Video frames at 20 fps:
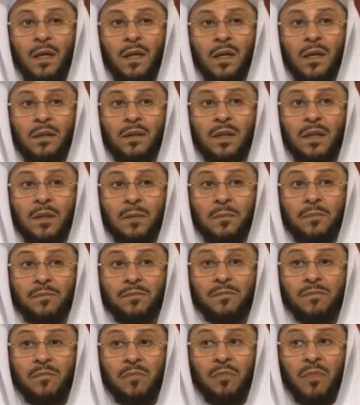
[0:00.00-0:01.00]
طيب
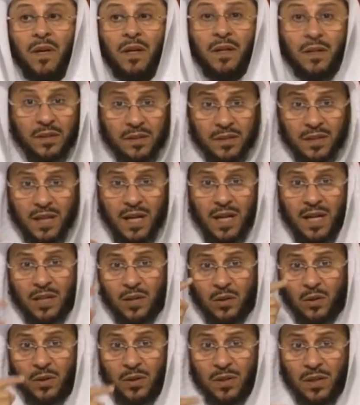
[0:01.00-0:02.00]
عندك
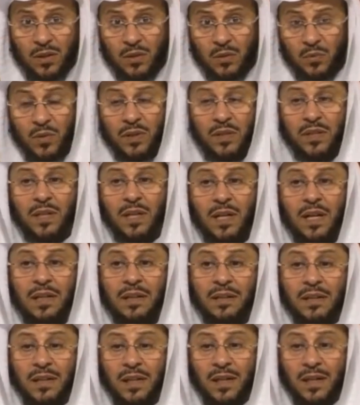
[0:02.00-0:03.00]
حالة أخرى وهي
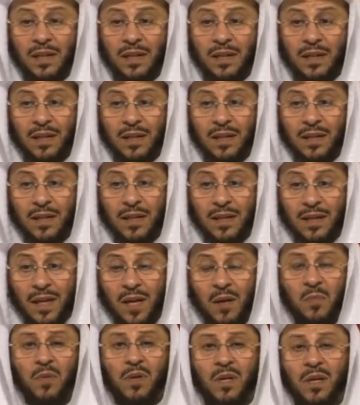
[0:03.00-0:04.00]
أن
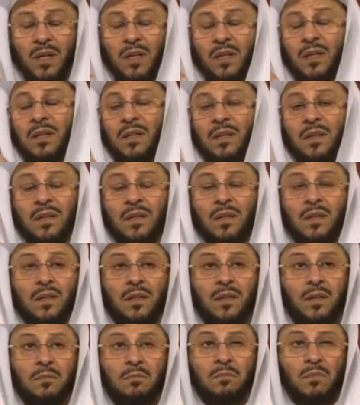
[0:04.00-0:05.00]
قبل
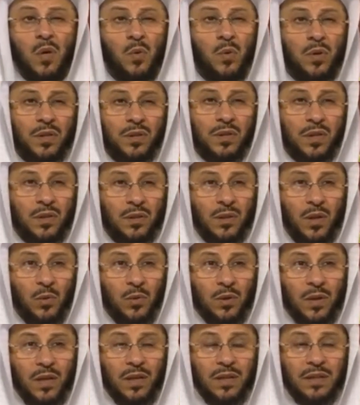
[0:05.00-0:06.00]
موعد
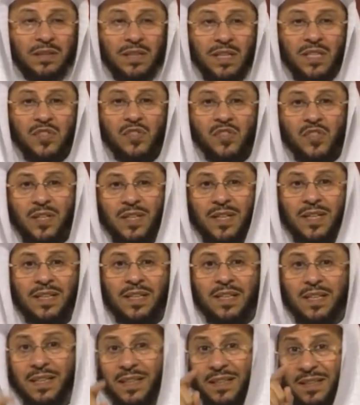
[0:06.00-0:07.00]
الدورة ينزل
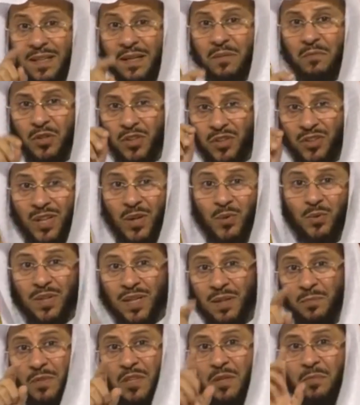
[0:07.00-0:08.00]
عليك دم الدورة
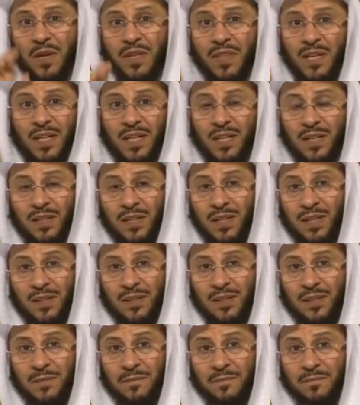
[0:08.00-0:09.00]
مثل ما ذكرتي أنت
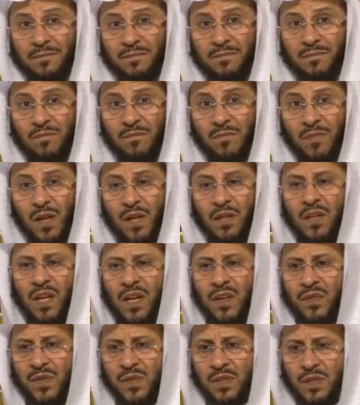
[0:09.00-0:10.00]

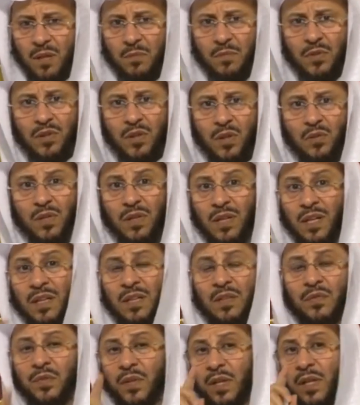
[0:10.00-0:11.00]
نفس دم الدورة
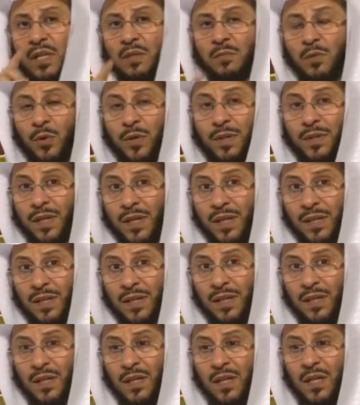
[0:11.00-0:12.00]
لكن في غير موعدها
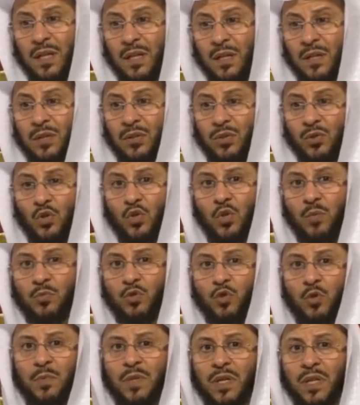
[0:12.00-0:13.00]
يوم
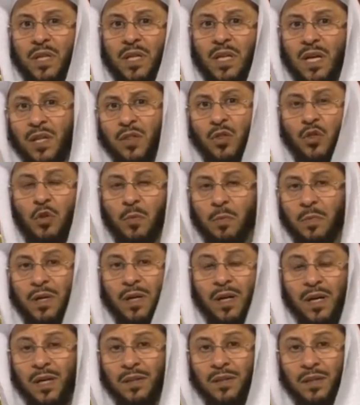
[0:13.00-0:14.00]
يومين ثلاثة ثم
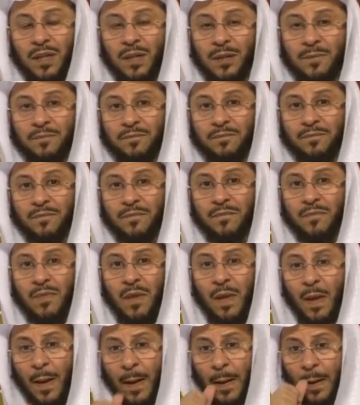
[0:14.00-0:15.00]
ينقطع
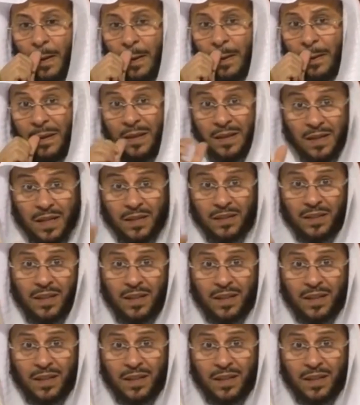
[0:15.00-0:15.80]
ينقطع